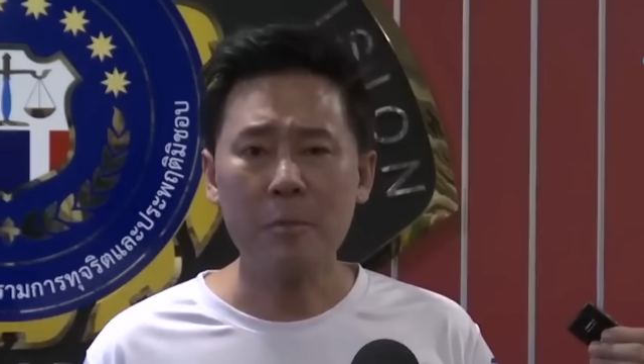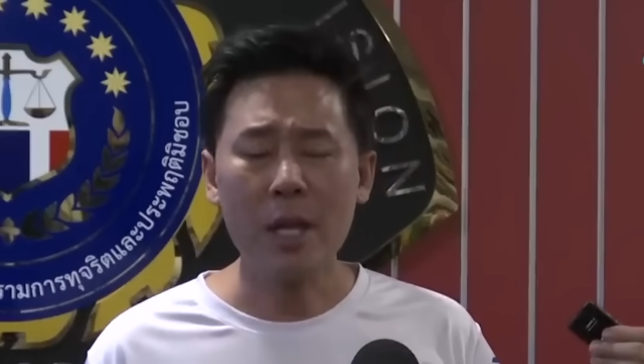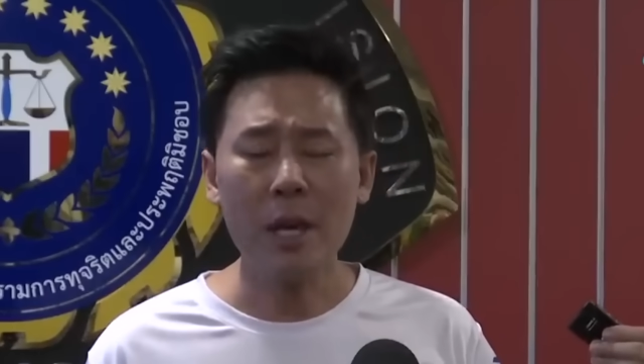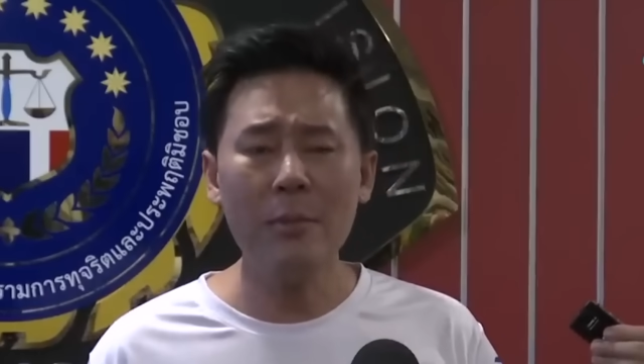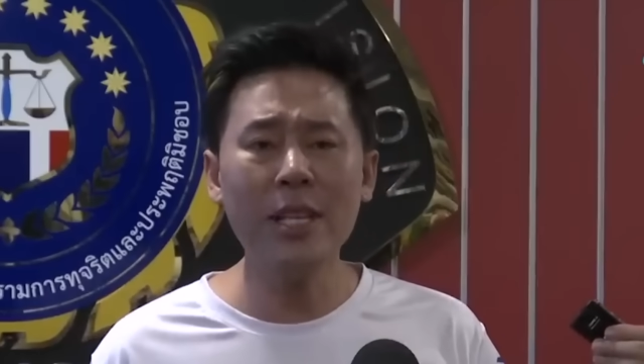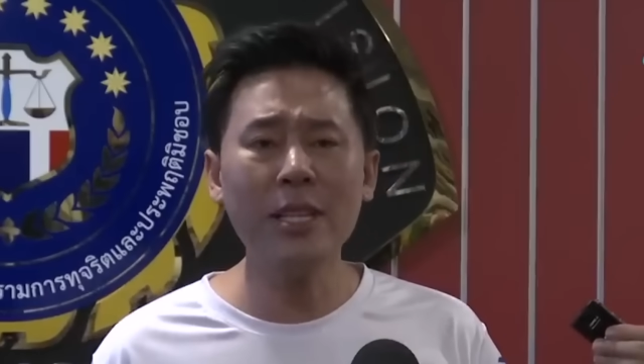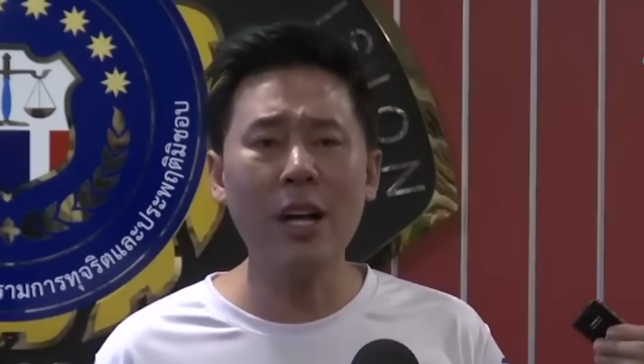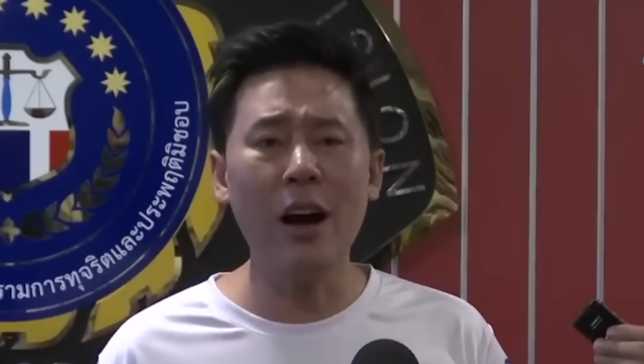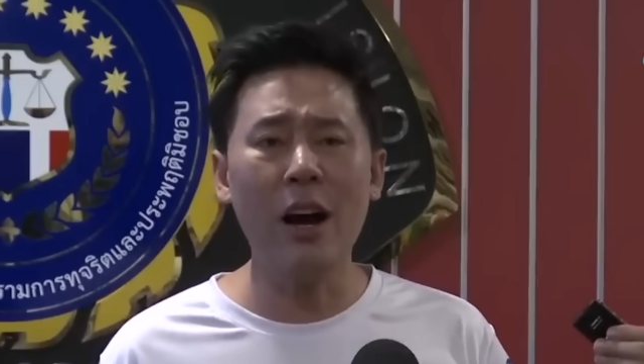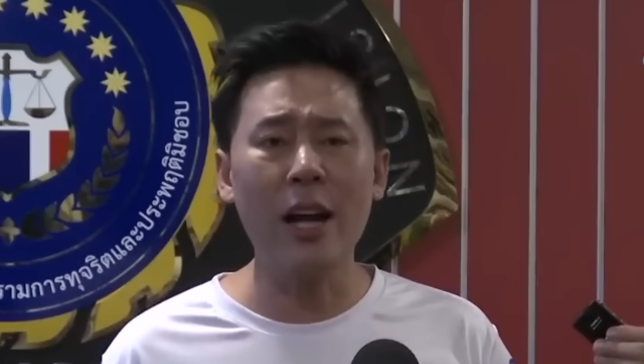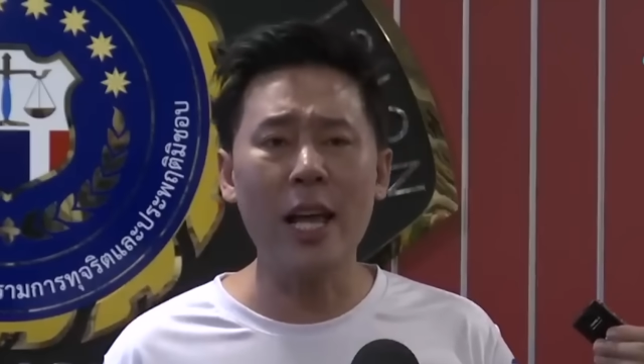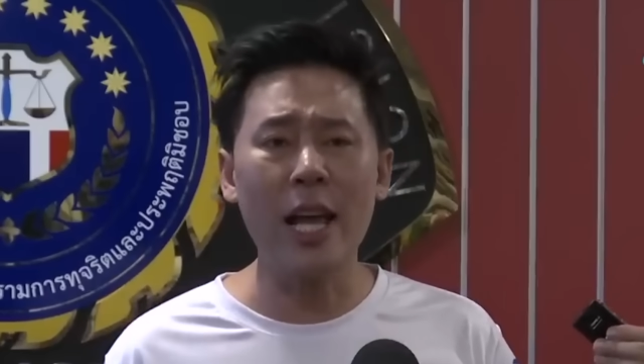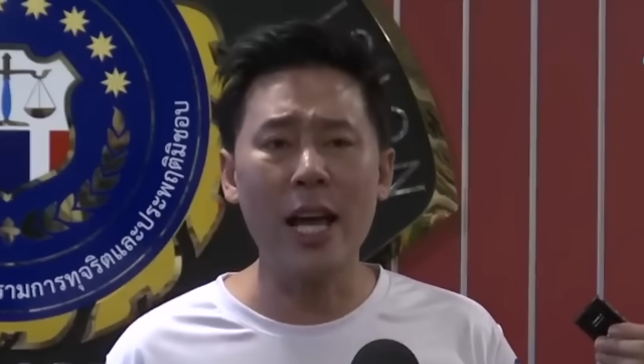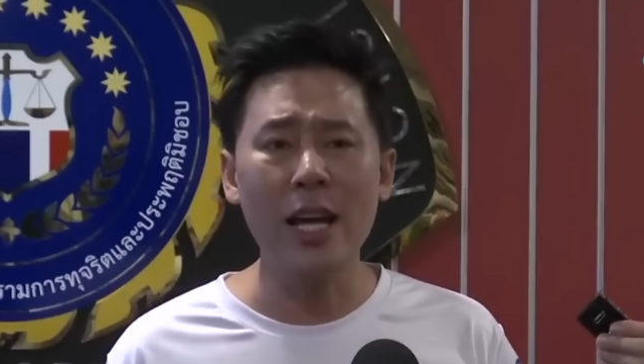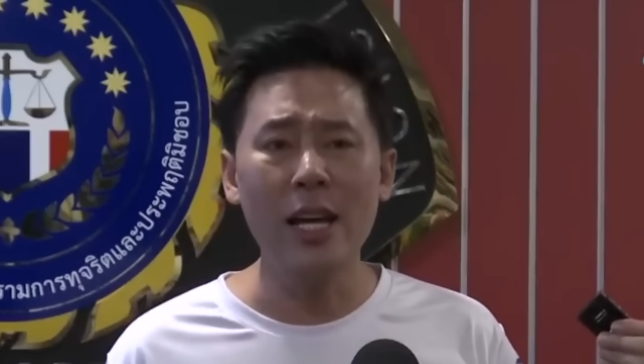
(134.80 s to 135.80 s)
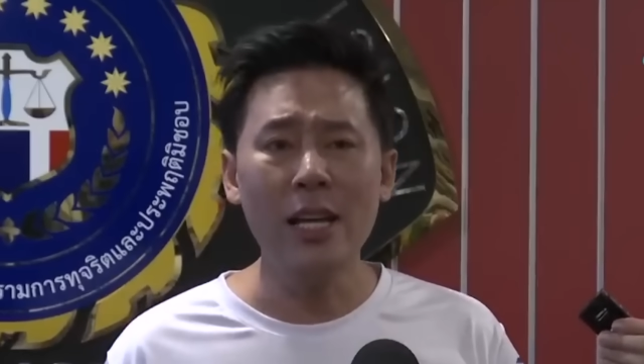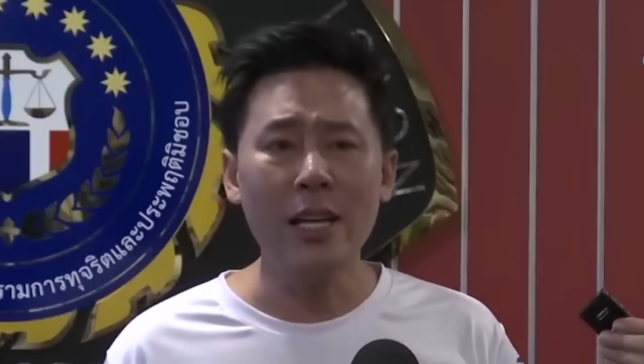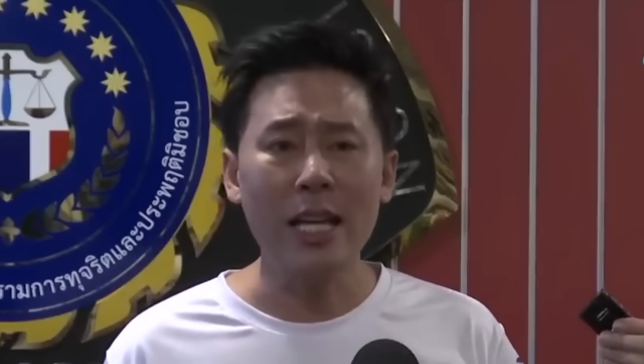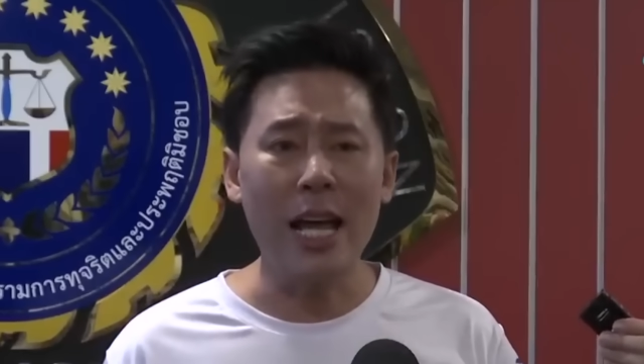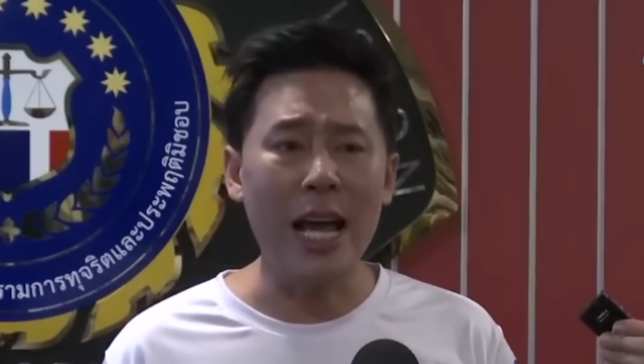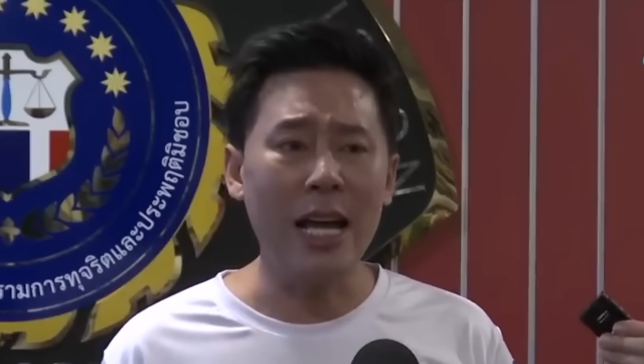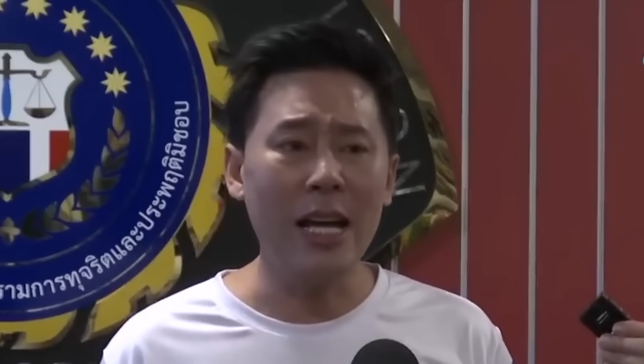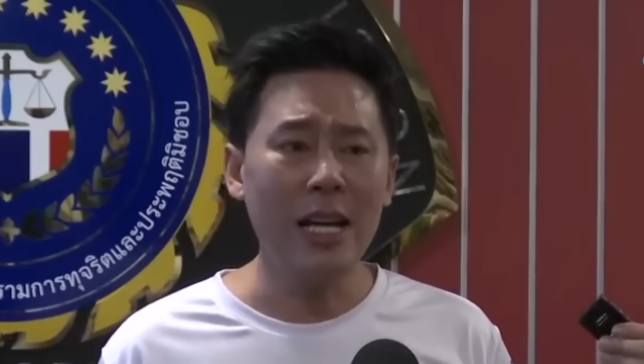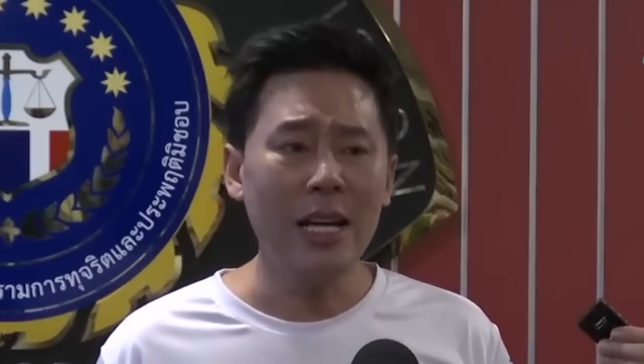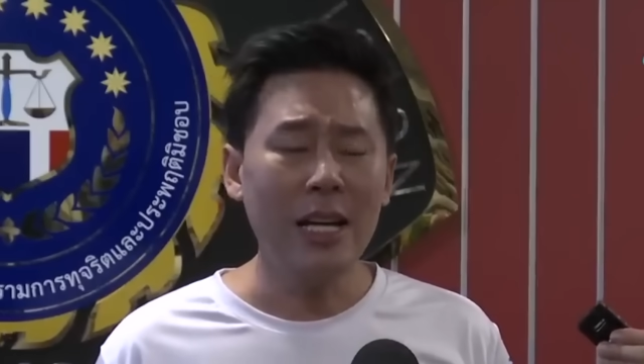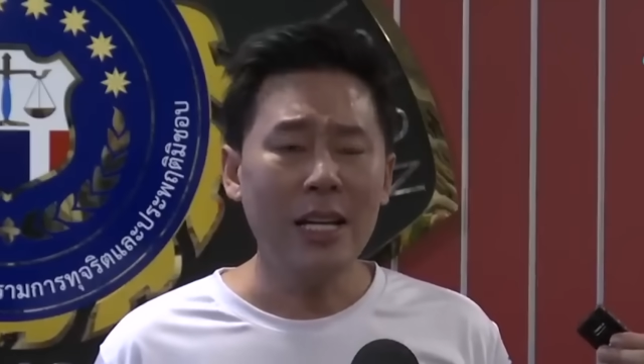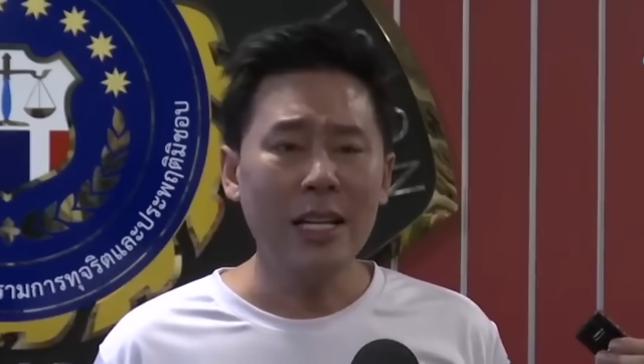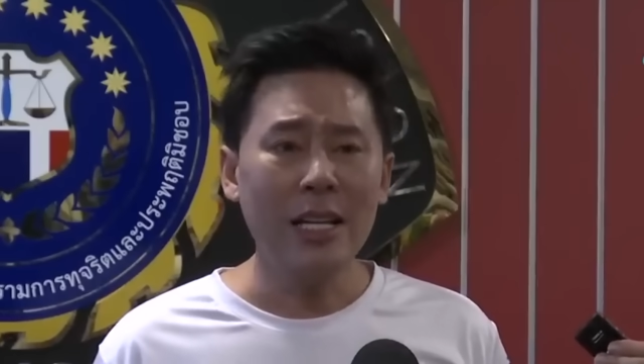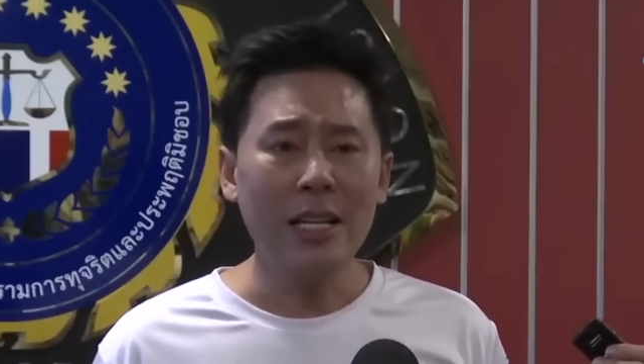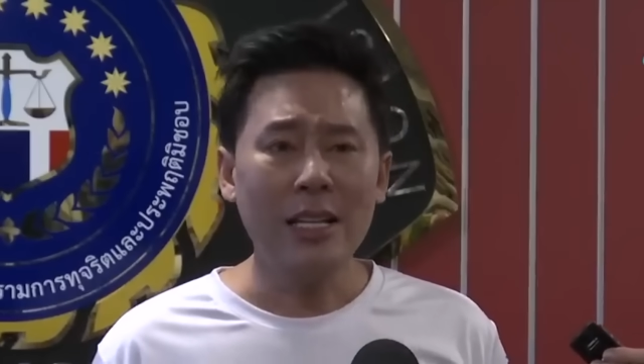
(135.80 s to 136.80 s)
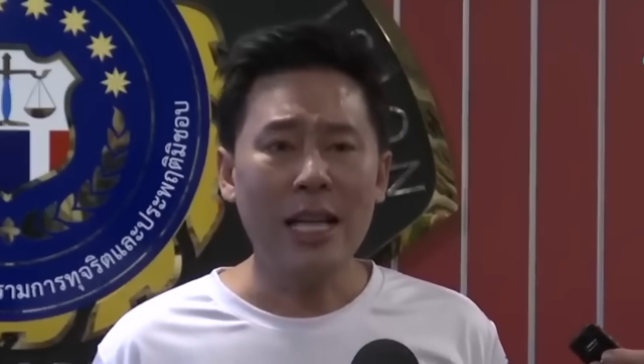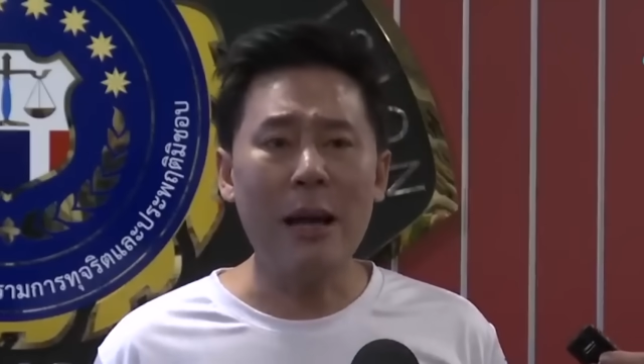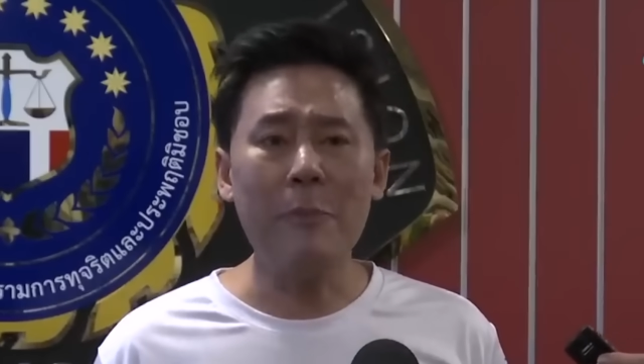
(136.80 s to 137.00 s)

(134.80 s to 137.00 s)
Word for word: บิ๊กต่อเนี่ยนะท่า